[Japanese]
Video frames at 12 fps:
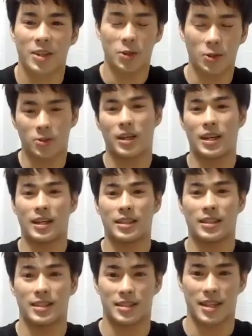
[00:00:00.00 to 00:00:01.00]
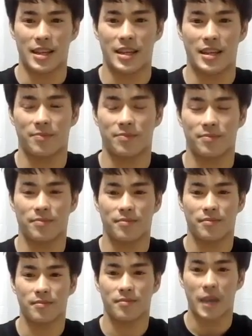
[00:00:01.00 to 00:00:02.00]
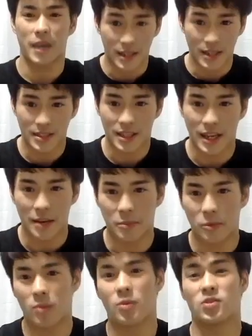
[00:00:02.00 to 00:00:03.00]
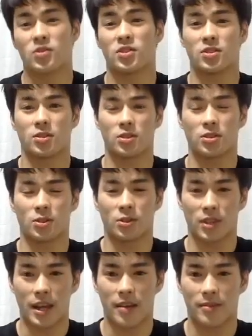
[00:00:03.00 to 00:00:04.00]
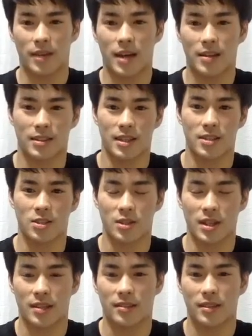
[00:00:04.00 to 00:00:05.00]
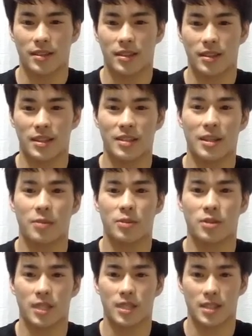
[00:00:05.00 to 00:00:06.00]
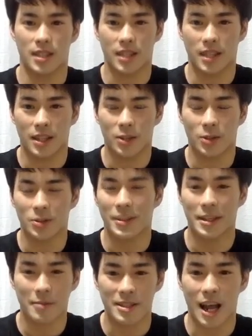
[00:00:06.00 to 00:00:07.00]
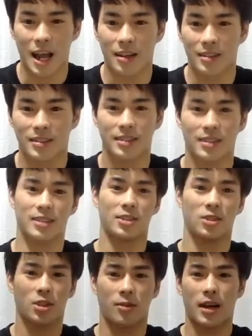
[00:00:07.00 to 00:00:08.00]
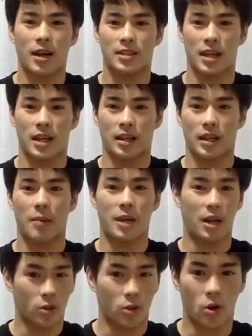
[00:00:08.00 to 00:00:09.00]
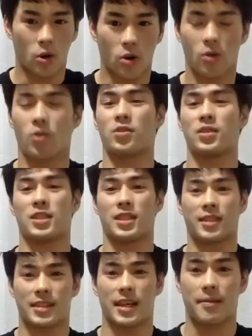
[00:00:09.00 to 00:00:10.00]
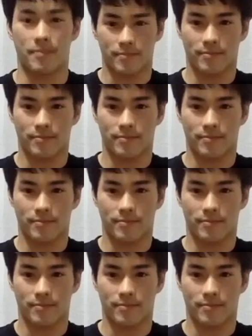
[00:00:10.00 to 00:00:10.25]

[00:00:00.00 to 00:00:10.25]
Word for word: 今日はですね、まあ、NHK 杯ももうすぐということで、ある選手にインタビューさせていただけることになりました。それでは、じゃあカメラの方オンにしてください。